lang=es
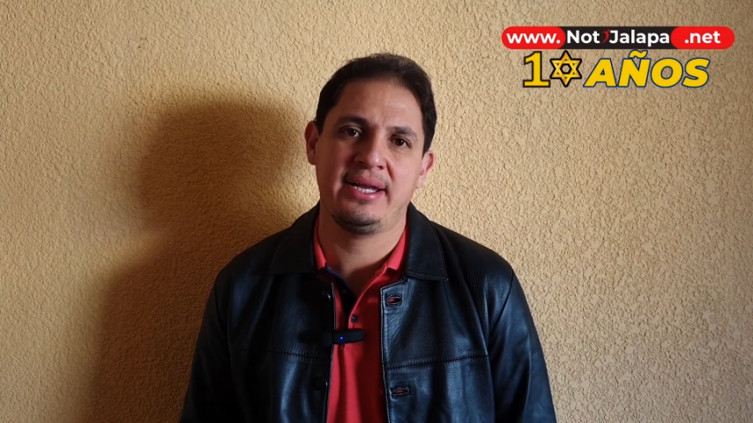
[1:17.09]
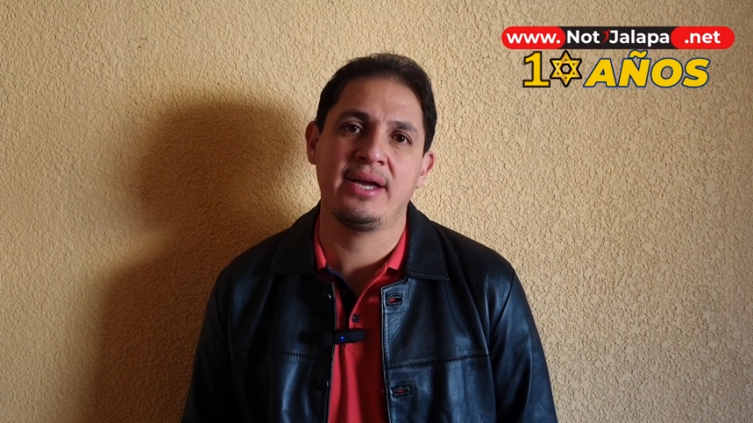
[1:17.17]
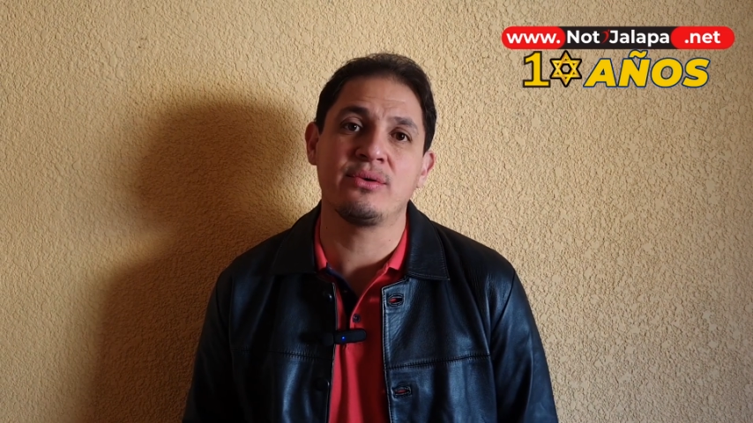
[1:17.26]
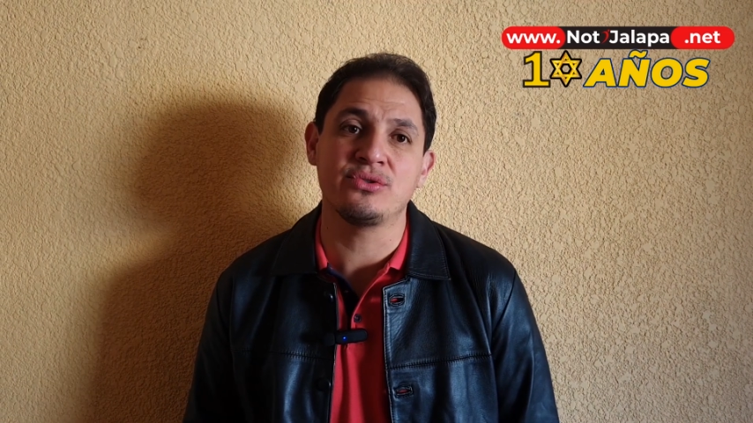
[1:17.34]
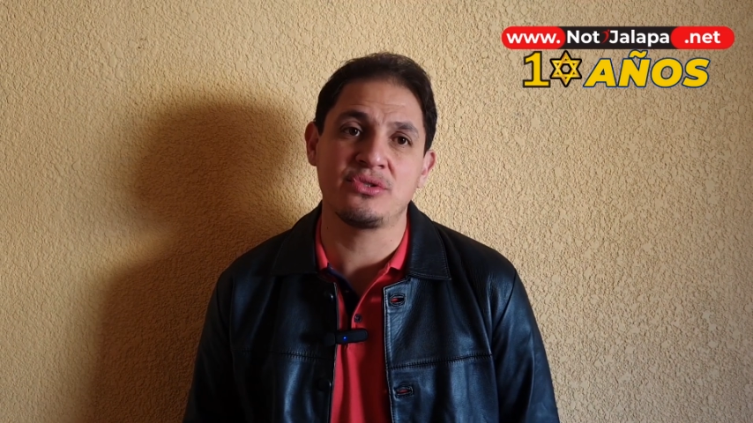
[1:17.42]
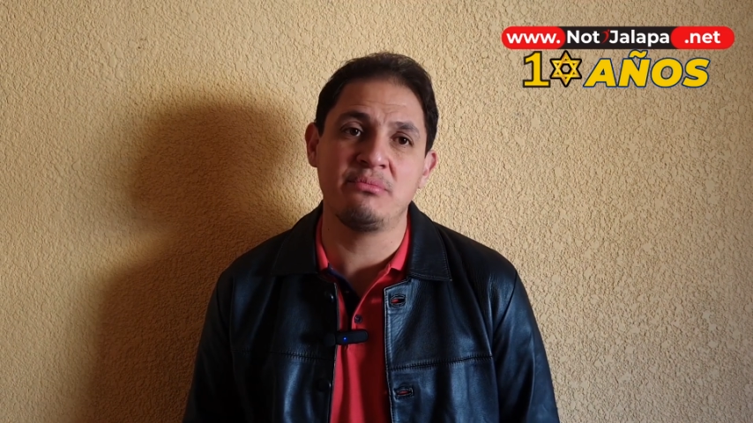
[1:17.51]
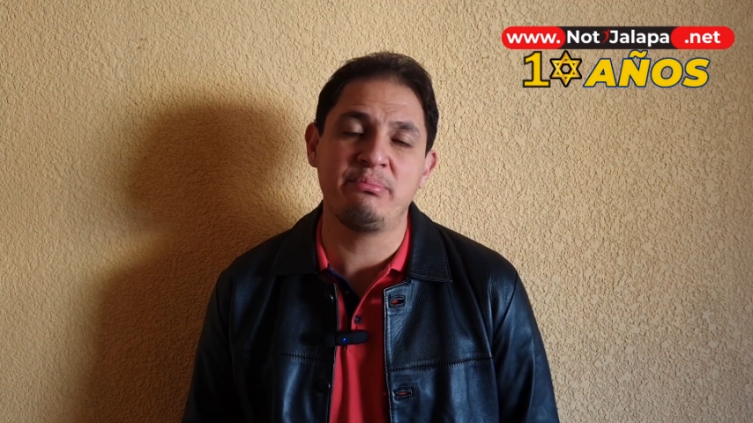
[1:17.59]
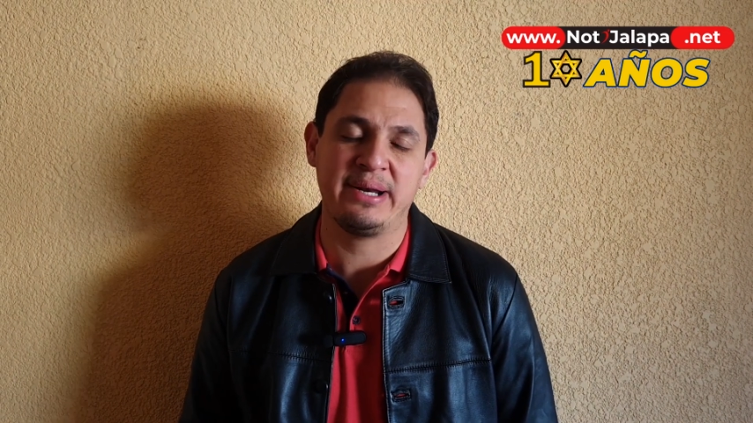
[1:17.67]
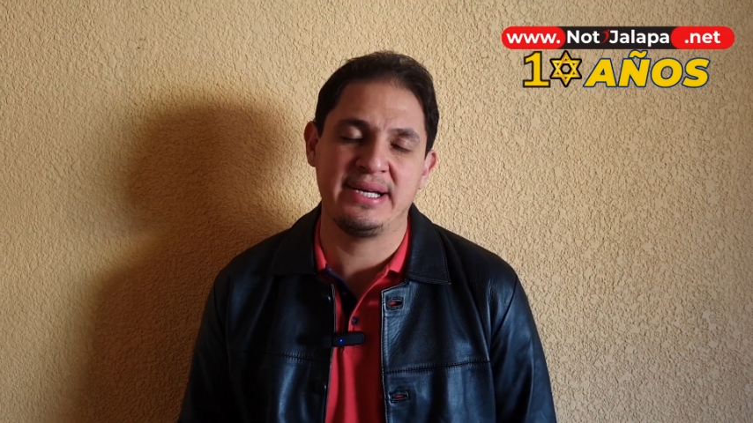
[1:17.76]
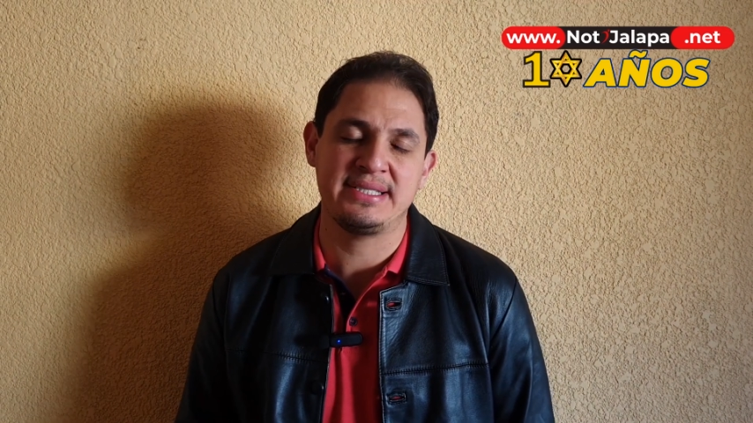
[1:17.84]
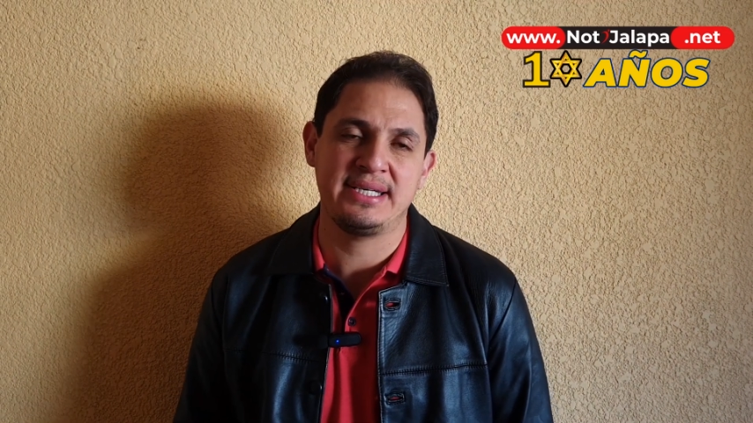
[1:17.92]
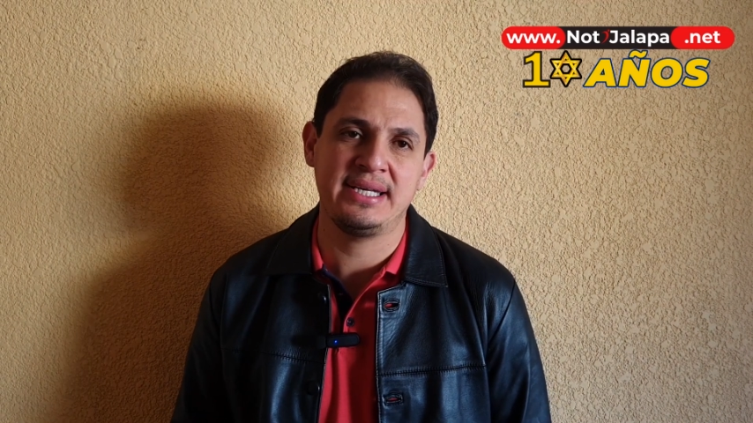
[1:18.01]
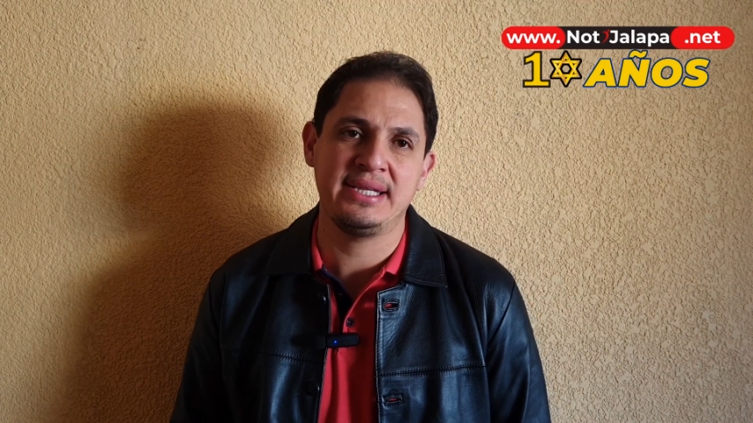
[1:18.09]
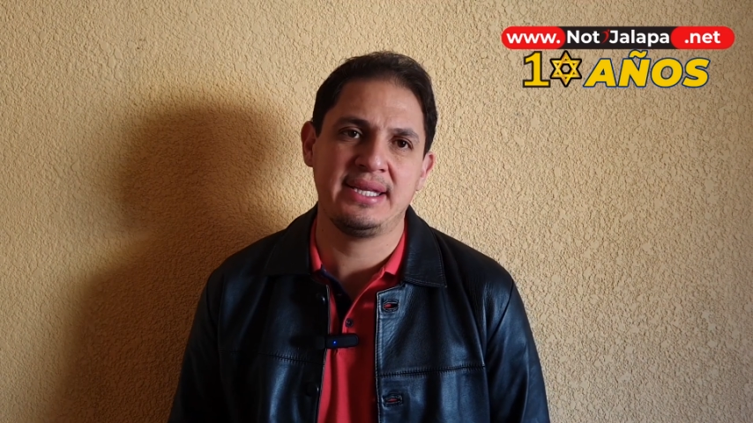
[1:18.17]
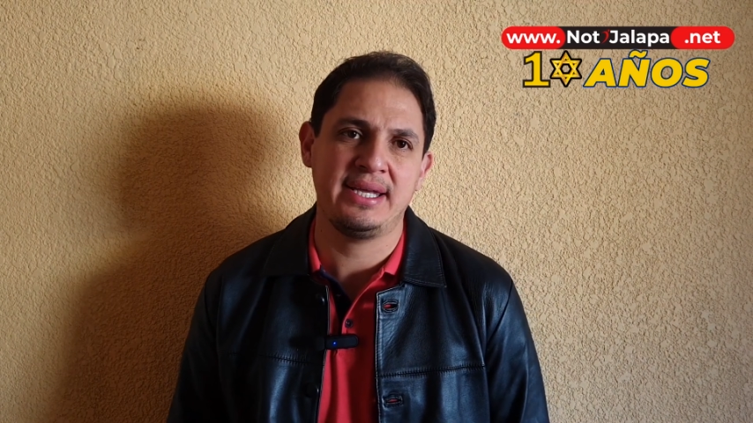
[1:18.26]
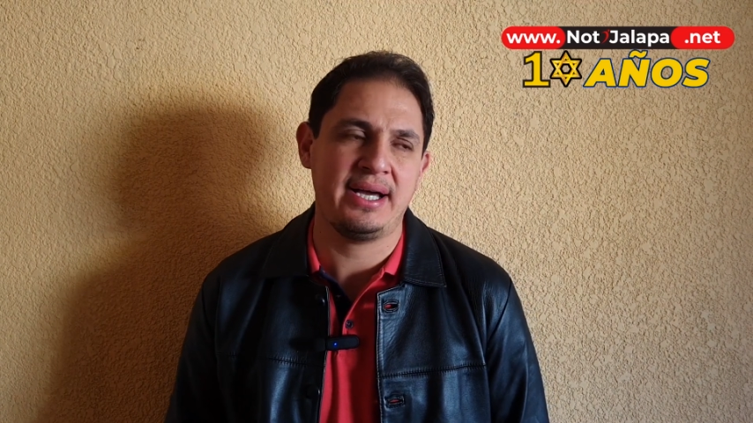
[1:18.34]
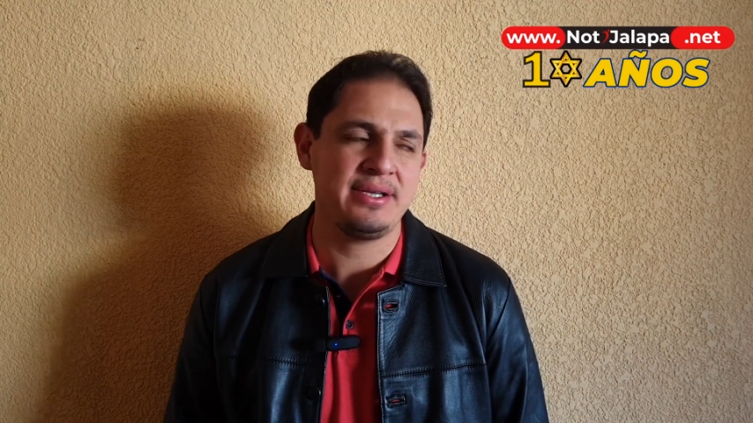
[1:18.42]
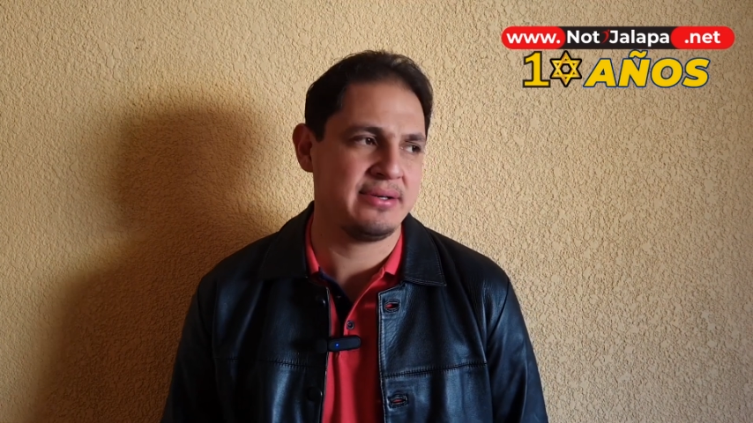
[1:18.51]
ejecución para el
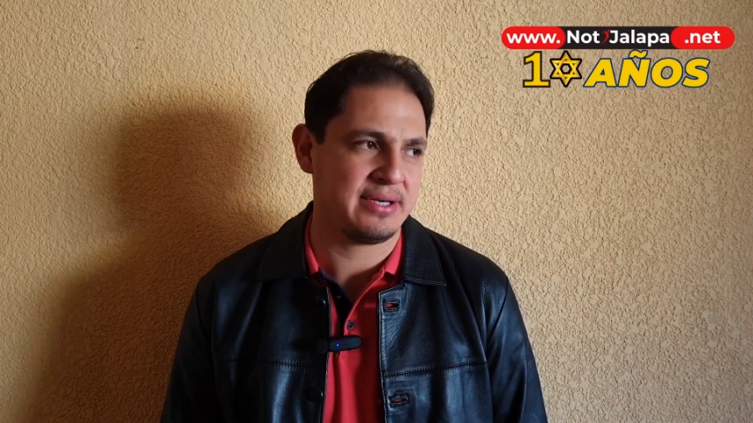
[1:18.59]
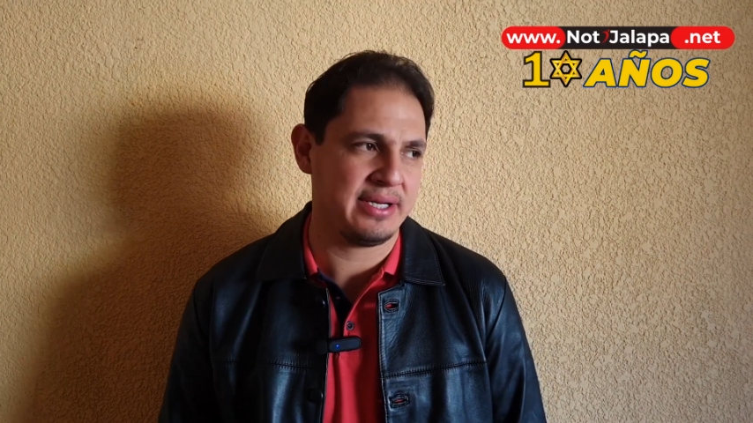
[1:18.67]
siguiente año,